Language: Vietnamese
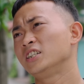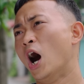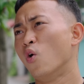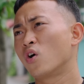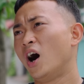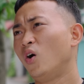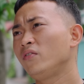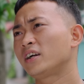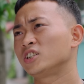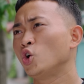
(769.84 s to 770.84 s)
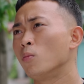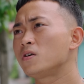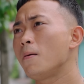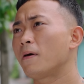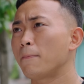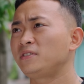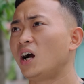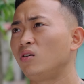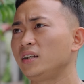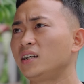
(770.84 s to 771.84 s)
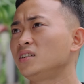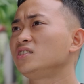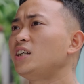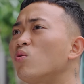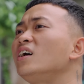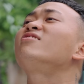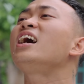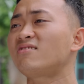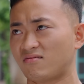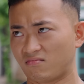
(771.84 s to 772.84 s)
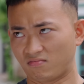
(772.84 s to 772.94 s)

Đầu gấu với cả trộm cướp gặp cháu nhá Cháu cất tất